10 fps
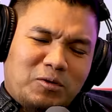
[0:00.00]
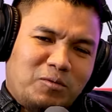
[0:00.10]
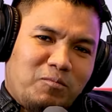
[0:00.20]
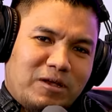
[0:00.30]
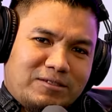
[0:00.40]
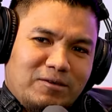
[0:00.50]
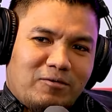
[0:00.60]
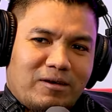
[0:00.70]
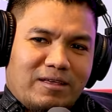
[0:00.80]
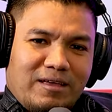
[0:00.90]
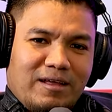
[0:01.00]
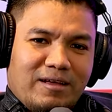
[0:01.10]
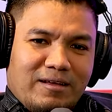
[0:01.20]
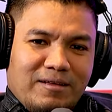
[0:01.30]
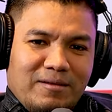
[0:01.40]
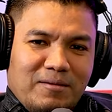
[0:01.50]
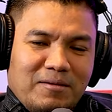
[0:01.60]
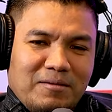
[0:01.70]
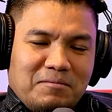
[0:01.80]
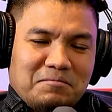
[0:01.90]
Por supuesto, cualquiera.
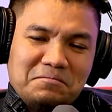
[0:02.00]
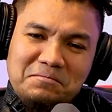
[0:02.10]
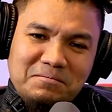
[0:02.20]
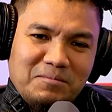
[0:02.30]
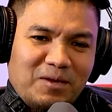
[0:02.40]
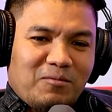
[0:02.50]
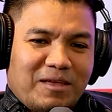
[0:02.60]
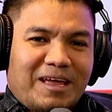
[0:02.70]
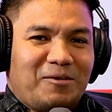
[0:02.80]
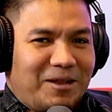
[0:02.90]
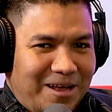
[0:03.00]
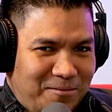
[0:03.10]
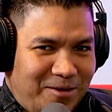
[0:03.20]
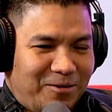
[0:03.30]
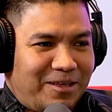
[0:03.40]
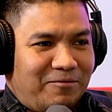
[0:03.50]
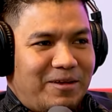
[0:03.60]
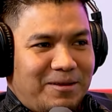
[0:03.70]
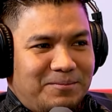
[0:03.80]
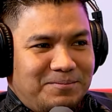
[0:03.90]
Pero Miguel, un gran amigo que
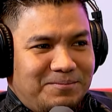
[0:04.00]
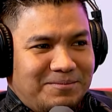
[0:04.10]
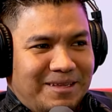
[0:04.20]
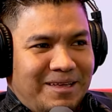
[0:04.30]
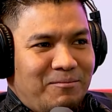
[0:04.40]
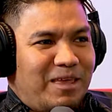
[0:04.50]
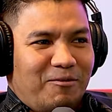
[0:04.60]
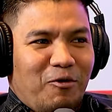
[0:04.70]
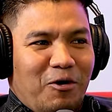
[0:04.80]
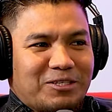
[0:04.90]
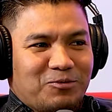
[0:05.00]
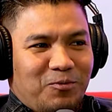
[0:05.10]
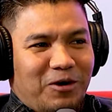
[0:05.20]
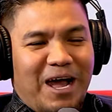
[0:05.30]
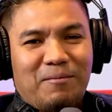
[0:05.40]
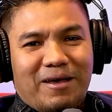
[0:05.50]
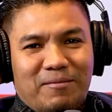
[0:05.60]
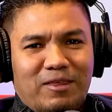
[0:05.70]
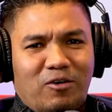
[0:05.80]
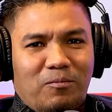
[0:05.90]
fue, me llevó a su programa y
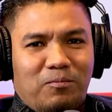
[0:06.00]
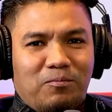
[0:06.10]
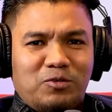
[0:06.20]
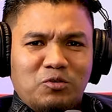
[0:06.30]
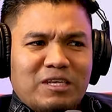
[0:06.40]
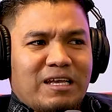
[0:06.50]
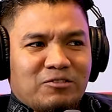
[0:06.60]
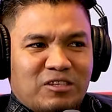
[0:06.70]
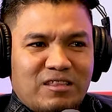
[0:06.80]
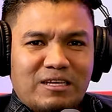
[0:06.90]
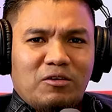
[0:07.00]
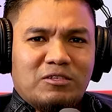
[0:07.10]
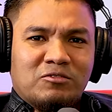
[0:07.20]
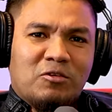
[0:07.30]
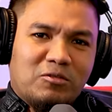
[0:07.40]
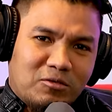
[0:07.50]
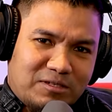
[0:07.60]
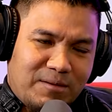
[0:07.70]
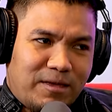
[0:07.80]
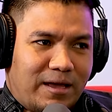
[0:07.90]
me dijo, tú sigues sosteniendo eso, solo te
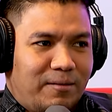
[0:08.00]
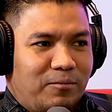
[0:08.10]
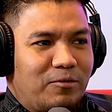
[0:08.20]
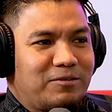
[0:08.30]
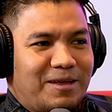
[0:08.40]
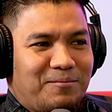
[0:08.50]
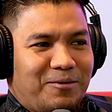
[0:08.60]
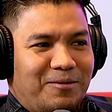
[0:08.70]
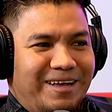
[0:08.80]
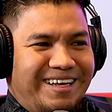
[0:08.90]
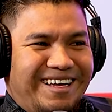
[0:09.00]
usé, Miguel, por un tiempo.